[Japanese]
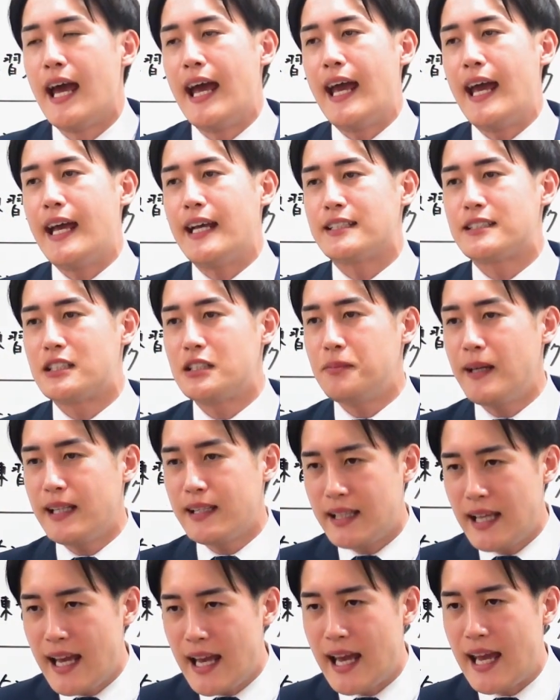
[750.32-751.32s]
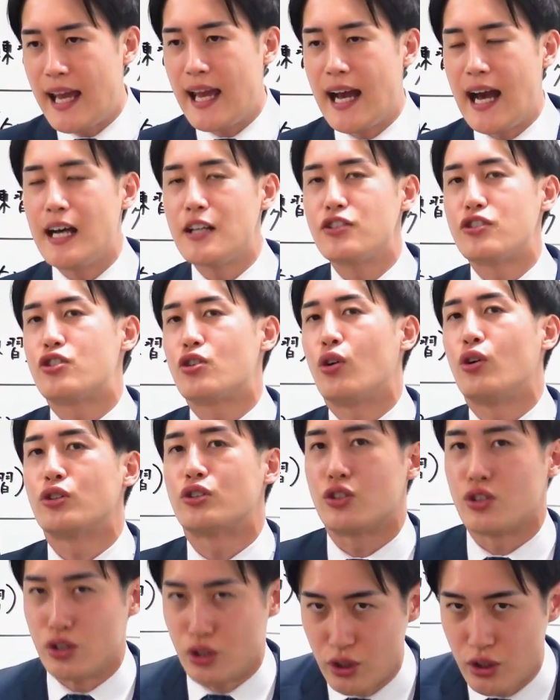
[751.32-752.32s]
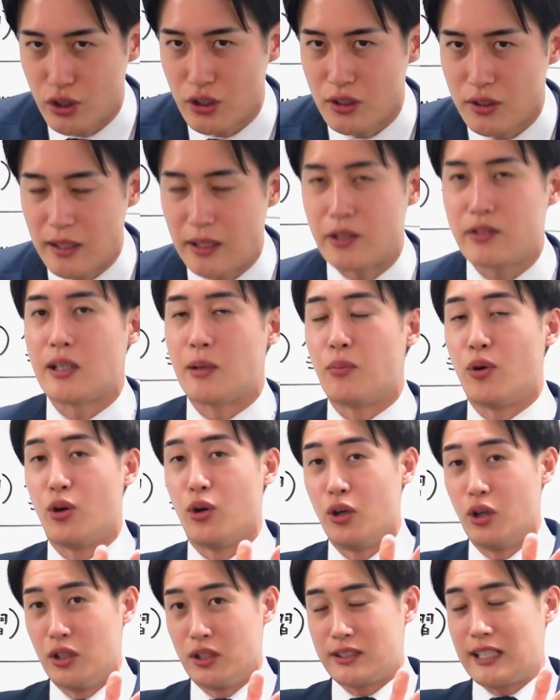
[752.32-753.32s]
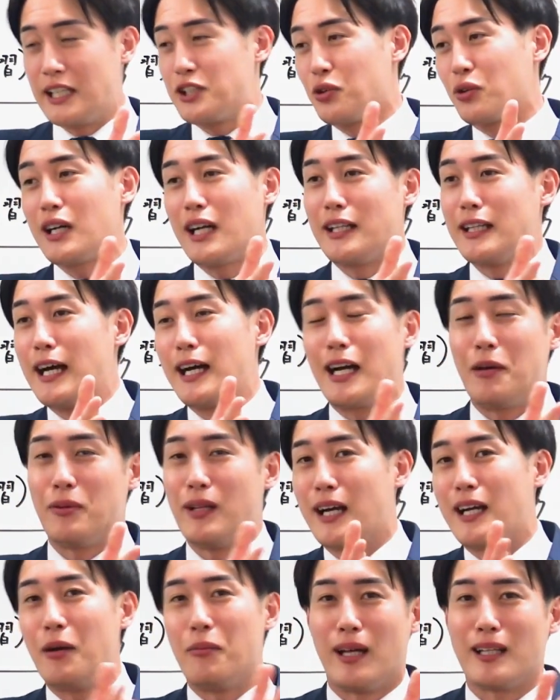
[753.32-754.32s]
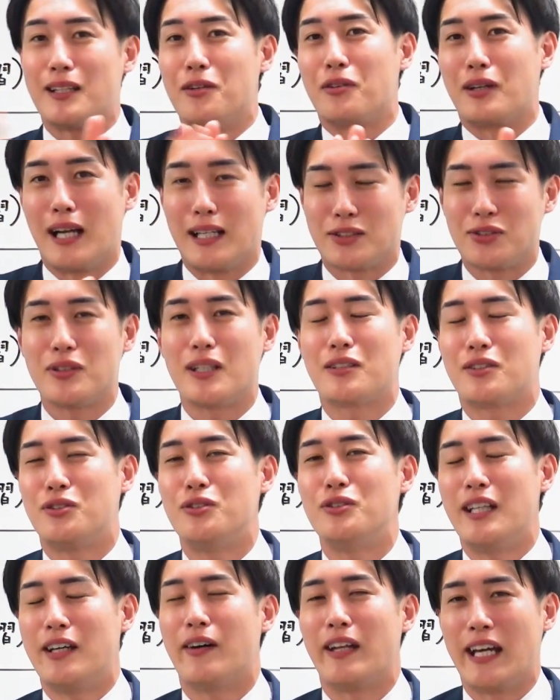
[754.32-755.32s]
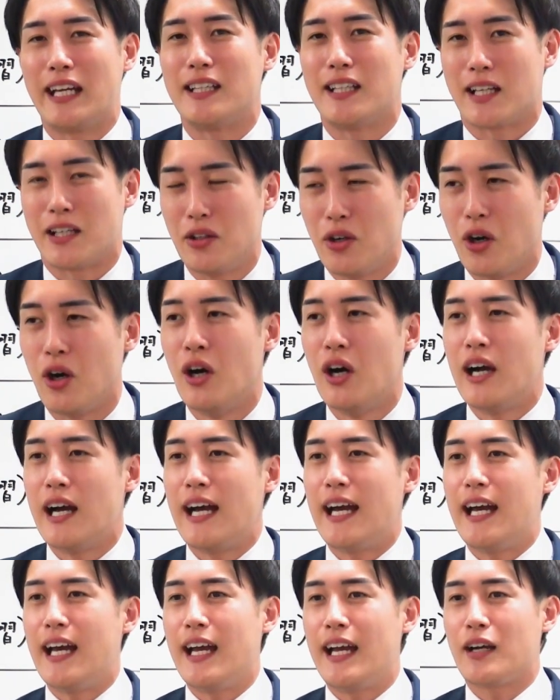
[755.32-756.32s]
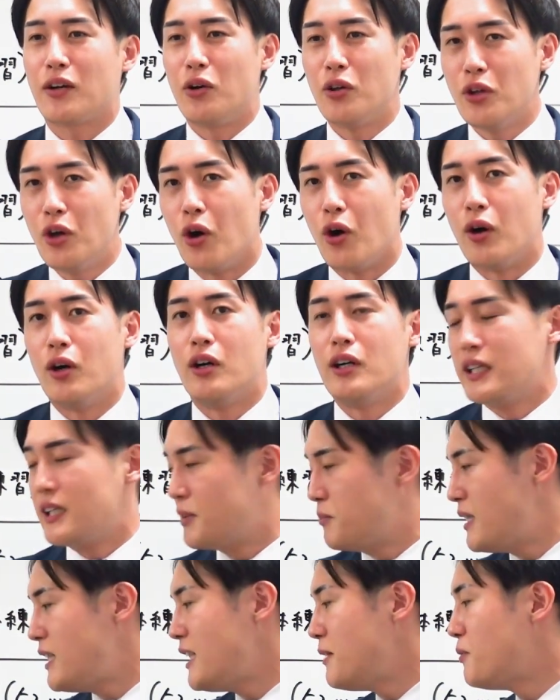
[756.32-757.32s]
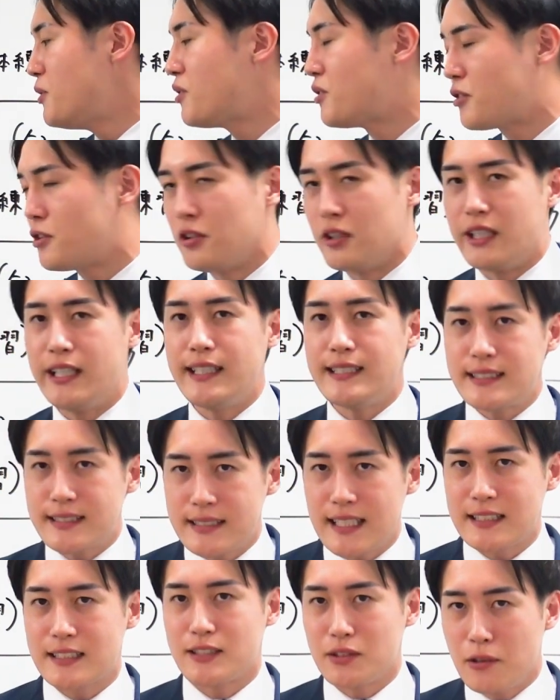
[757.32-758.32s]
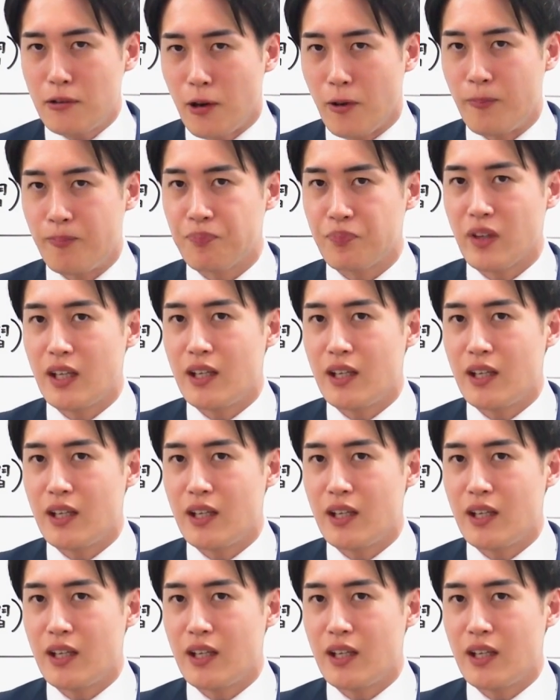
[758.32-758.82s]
えー、全て、え暗唱する言ったらもう最初から何回も何回もやってるからそんな空ではないんだけど、えー、このミニブック1冊を